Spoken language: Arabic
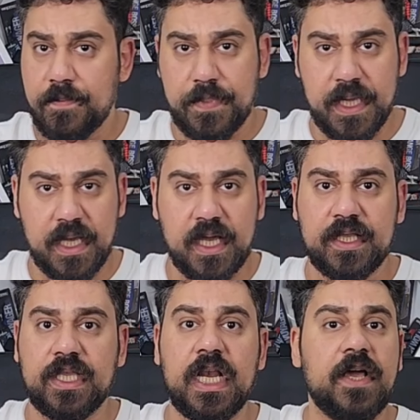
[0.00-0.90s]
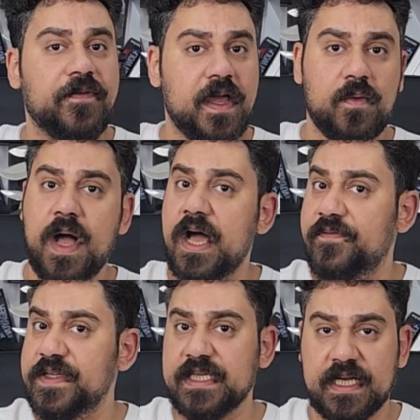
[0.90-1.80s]
باختلاف انواعها
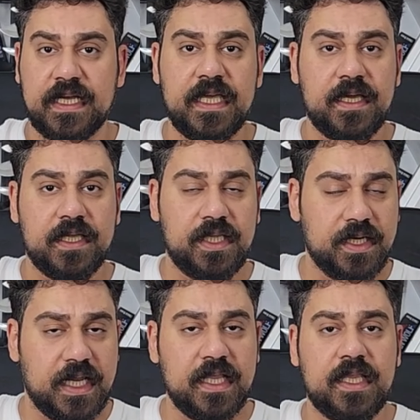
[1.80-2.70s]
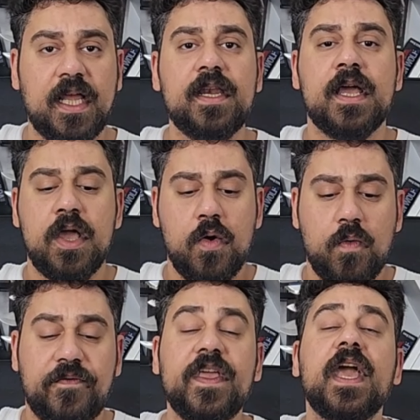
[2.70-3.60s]
في سكاكين كتير جدا
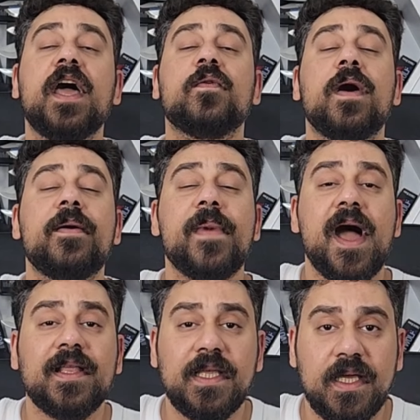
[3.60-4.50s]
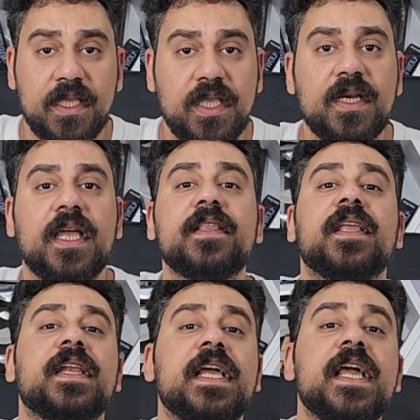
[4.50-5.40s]
وفي انواع معادن كتير
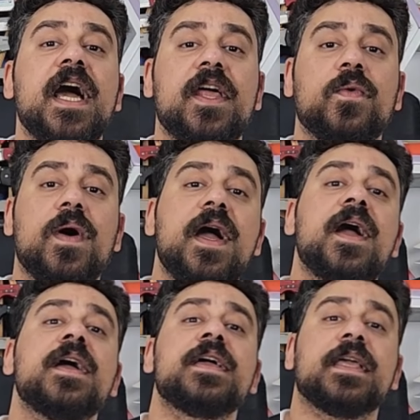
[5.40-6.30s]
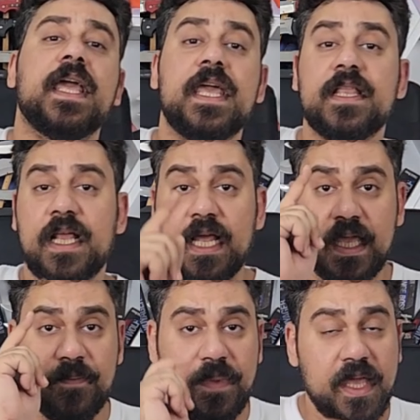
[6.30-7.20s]
جدا هي انواع جيدة
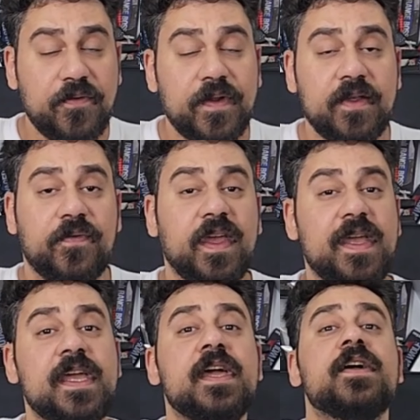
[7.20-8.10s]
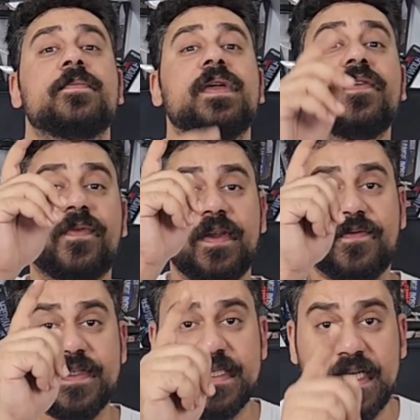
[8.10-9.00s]
لكن بيفرق في ايه؟ بيفرق
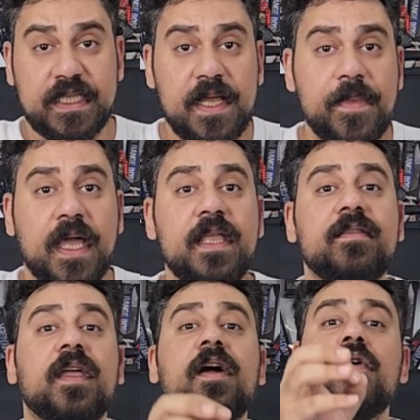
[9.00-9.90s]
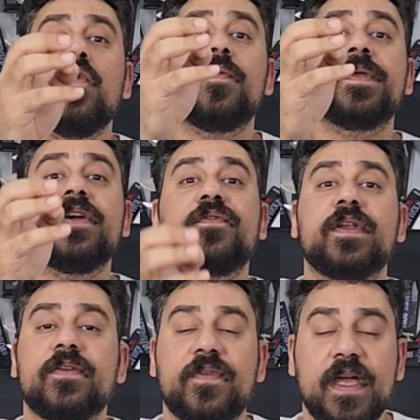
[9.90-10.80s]
في استخدامك انت
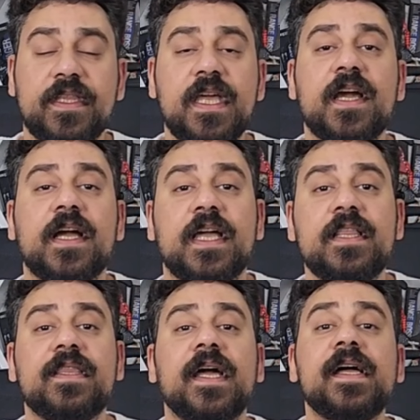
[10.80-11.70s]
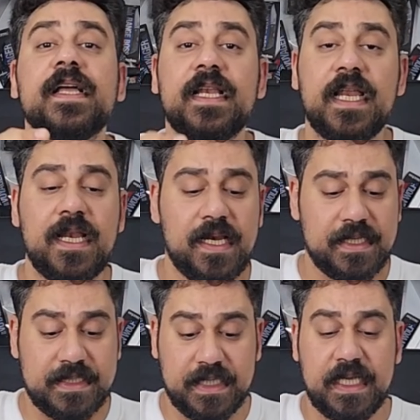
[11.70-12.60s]
وبيفرق في احتياجك انت
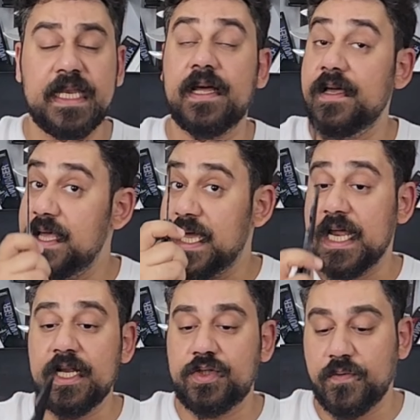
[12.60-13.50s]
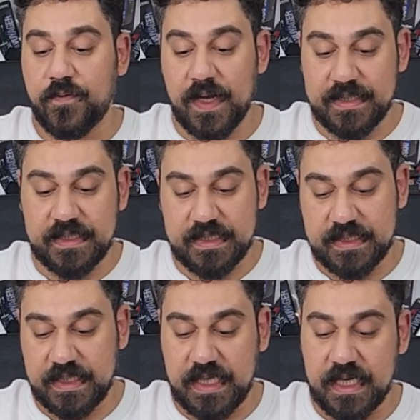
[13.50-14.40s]
للسكينة خلينا نشوف وزن
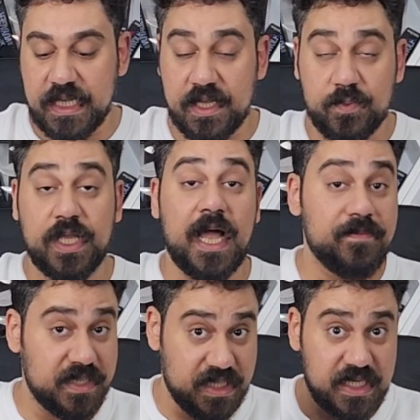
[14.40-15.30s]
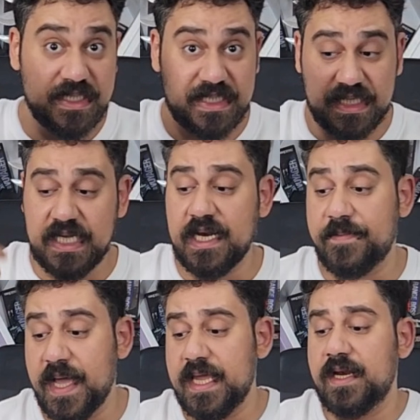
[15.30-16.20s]
السكينه ديت متحمس لان السكينه
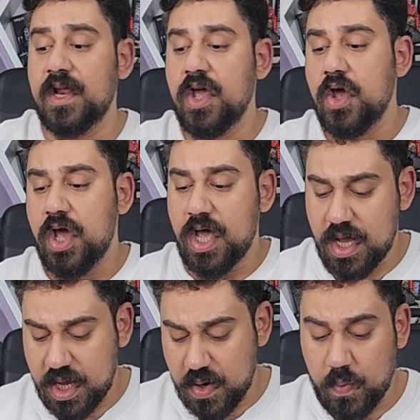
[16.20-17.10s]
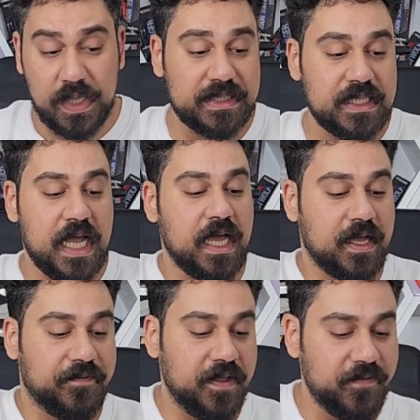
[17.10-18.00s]
باين آه وزنها
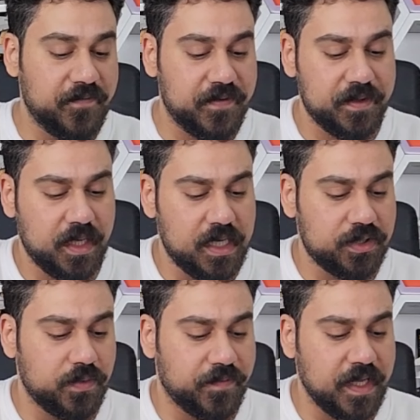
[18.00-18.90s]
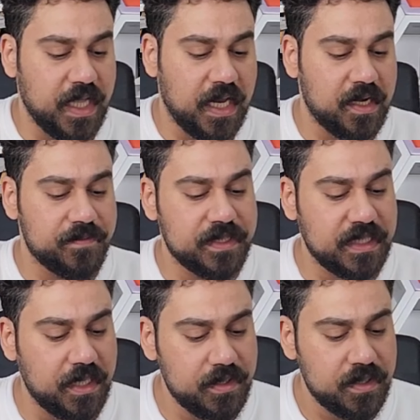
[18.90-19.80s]
خفيف خلينا نشوف كده على
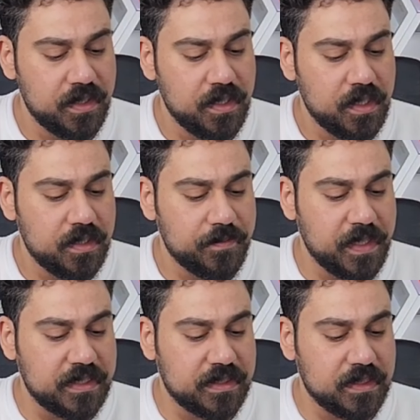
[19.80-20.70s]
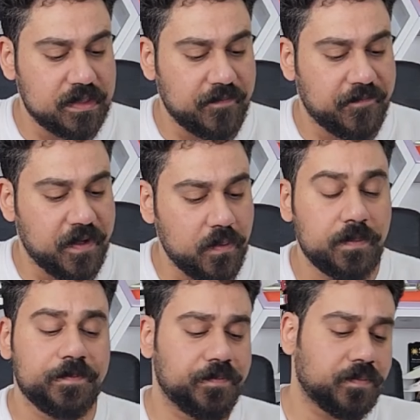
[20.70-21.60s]
الميزان بس نصفره